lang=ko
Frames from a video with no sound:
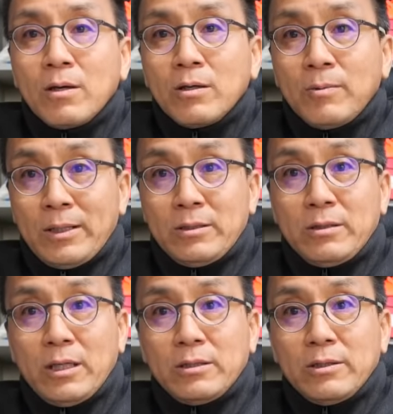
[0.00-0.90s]
네, 많이
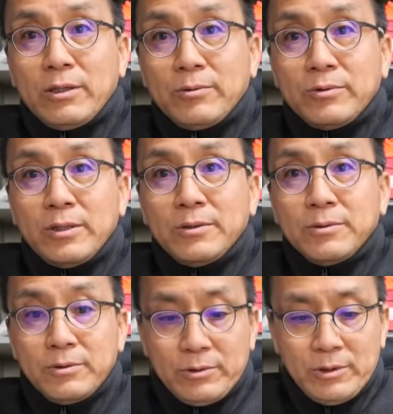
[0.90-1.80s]
들어가 있기 때문에
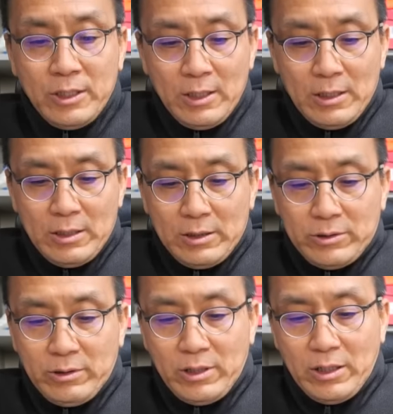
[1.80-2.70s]
그래서
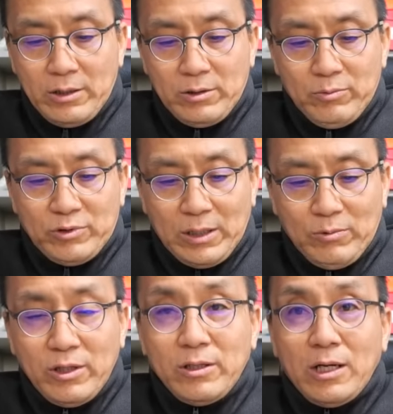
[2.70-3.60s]
설계가 이거 뭐
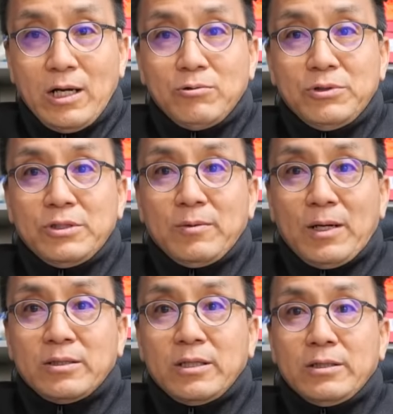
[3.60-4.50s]
잘못했나 하고 이제
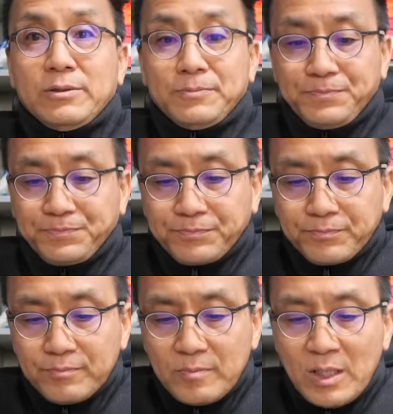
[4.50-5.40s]
막상
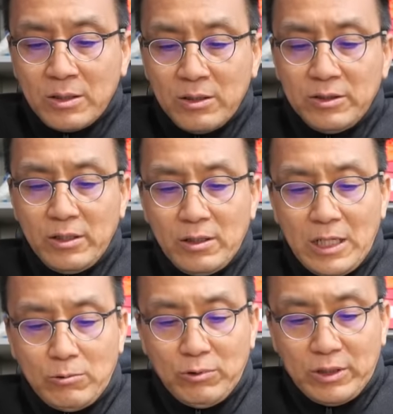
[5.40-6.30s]
그런
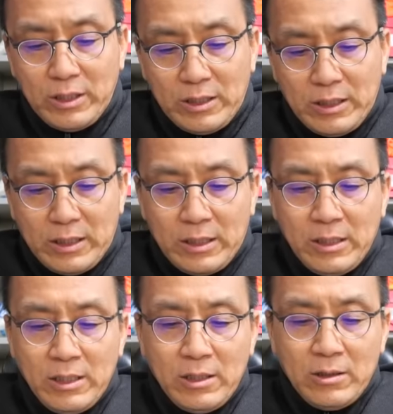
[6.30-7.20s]
생각을 갖고 있다가
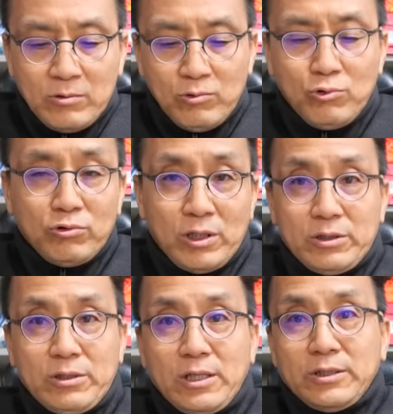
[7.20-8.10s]
운동장
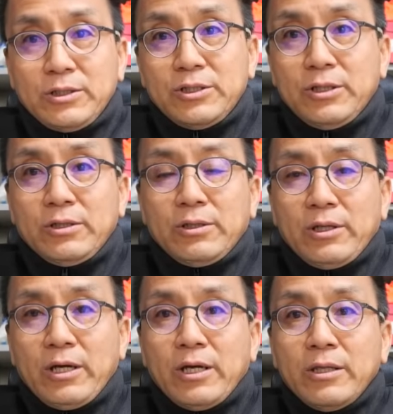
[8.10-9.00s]
들어가서
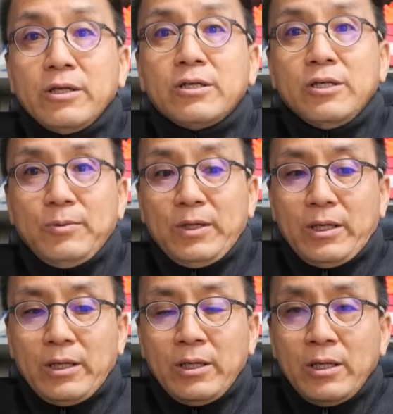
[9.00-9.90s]
신었는데
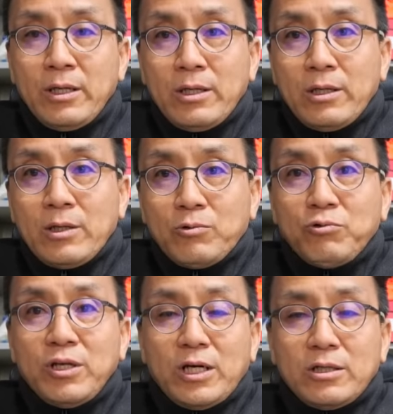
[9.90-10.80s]
느낌이
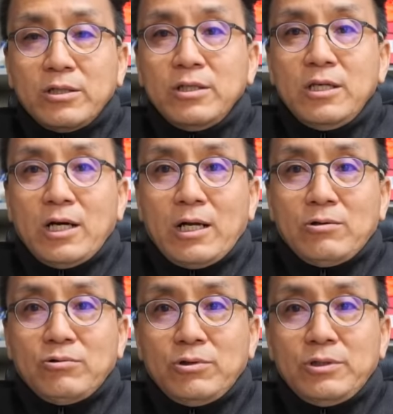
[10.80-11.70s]
우리가 흔히
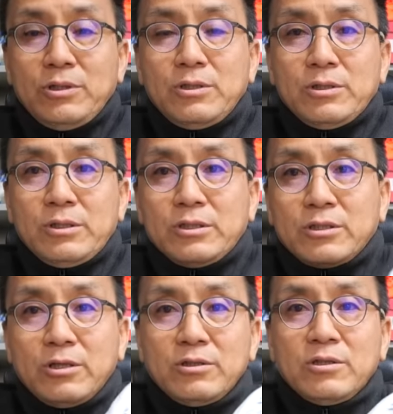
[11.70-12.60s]
알고 있는
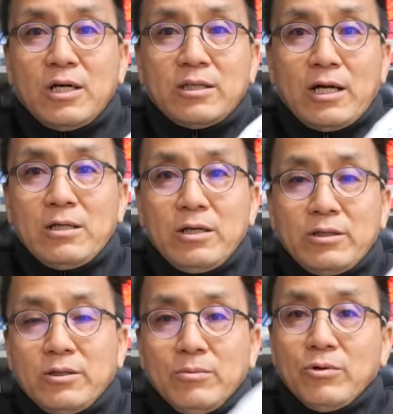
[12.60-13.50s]
스터드가
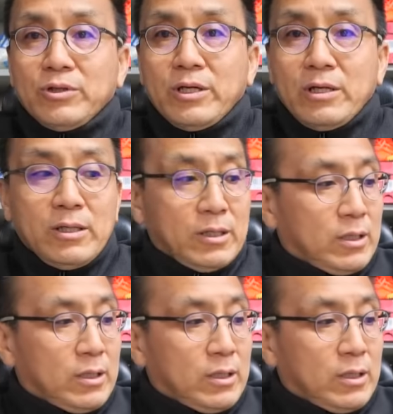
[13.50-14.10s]
달려있는 모델